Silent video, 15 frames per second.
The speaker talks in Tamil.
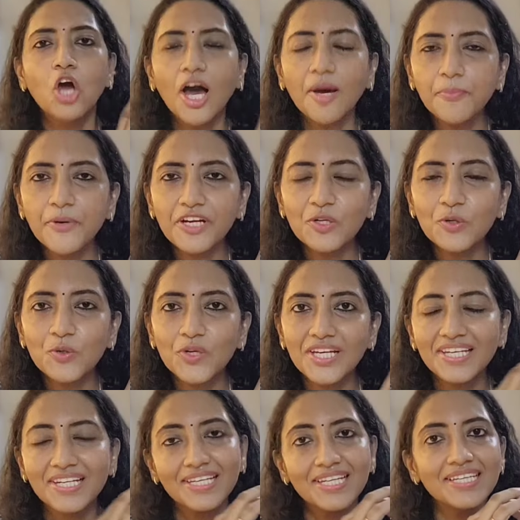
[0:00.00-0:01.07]
காப்பர்
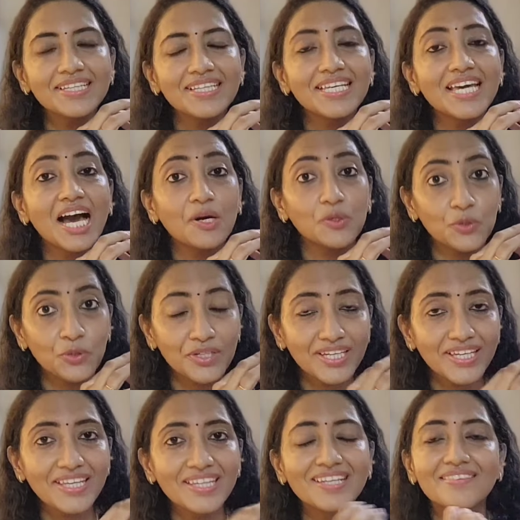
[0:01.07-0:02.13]
லுக்ல இருக்கிற தியா
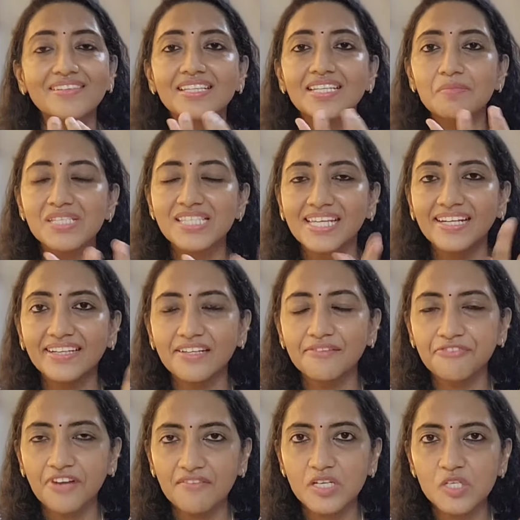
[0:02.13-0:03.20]
உருளி இதுல வந்து நம்ம
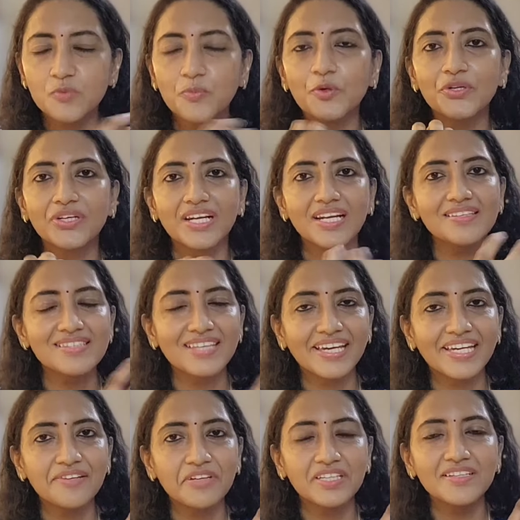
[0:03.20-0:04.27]
சென்டர் பிளவர்ஸ் போட்டுக்கலாம்
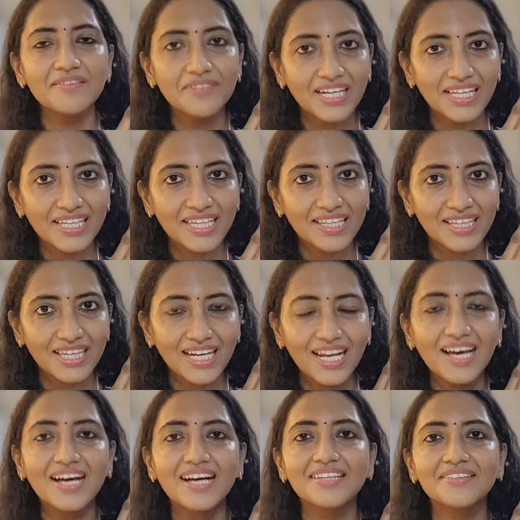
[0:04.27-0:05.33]
சைடு வந்து
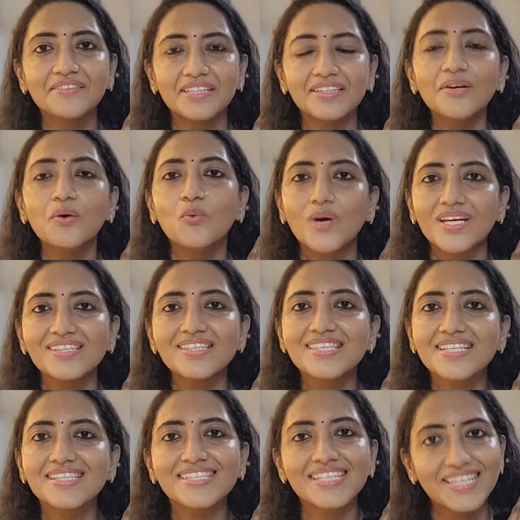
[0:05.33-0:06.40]
வழக்கேத்திக்கலாம் அது வந்து ஒன்
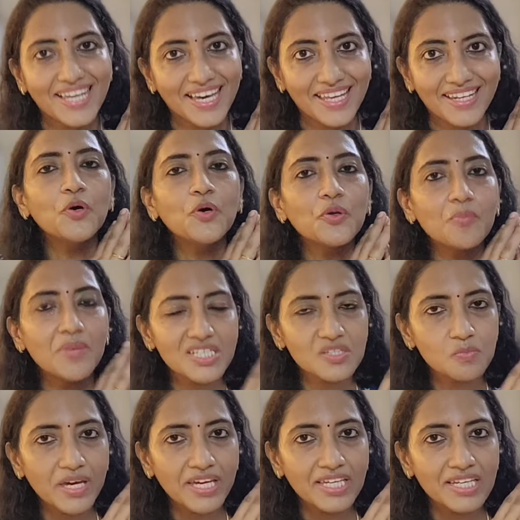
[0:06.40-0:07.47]
சிக்ஸ்டி நைன் ஒரு
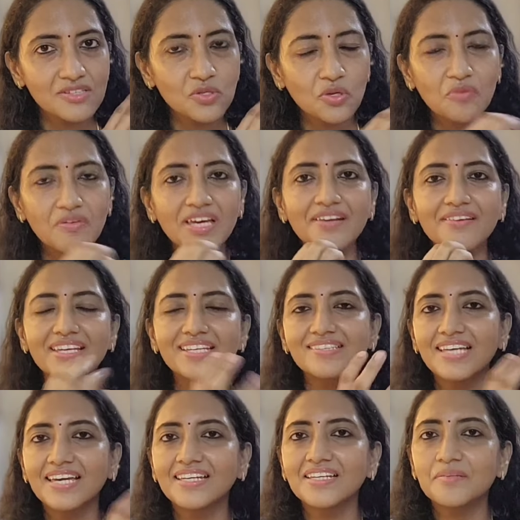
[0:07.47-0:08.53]
மஸ்ட் பைனே சொல்வேன்
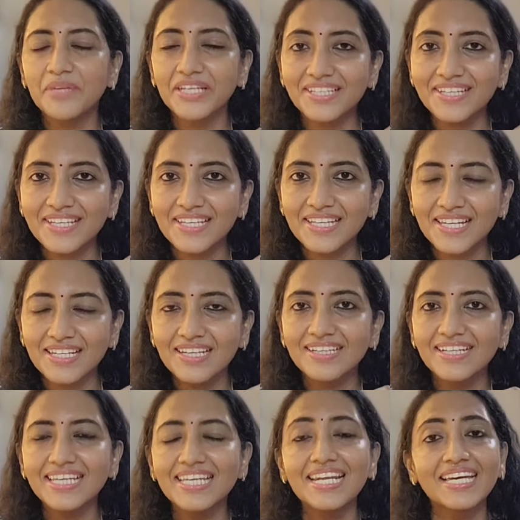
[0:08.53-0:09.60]
ரீசைக்கிள்
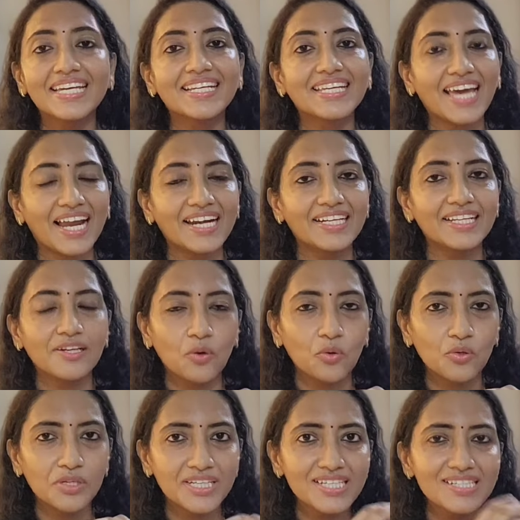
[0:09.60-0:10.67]
மெட்டீரியல்ல டீ லைட் கேண்டில்
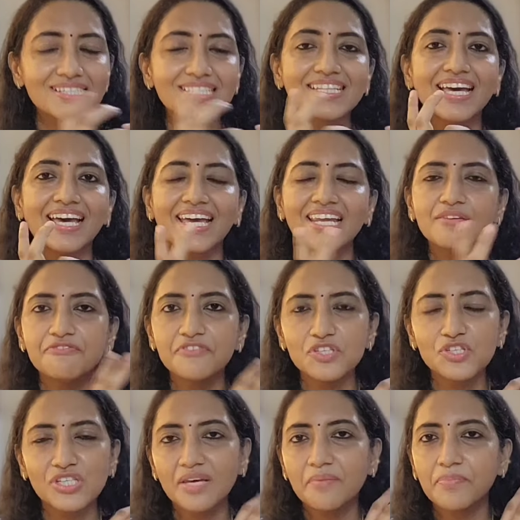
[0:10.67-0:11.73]
ஹோல்டர்ஸ் இந்த
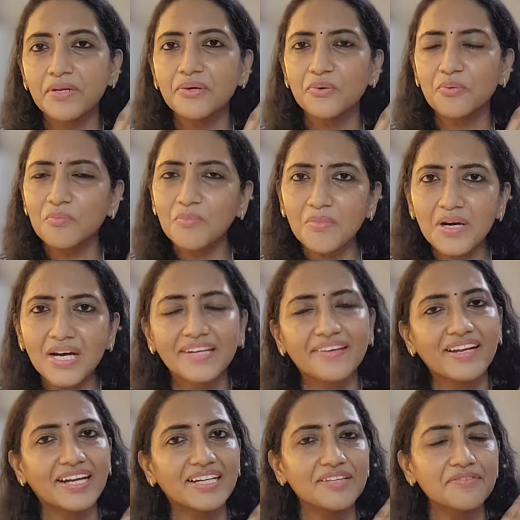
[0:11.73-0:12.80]
எலிபென்ட் ஷேப்ல ரொம்ப
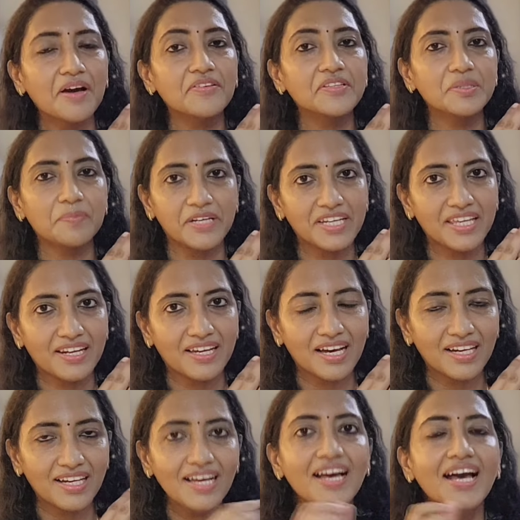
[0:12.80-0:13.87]
அட்ராக்டிவா வந்து பண்ணிருக்காங்க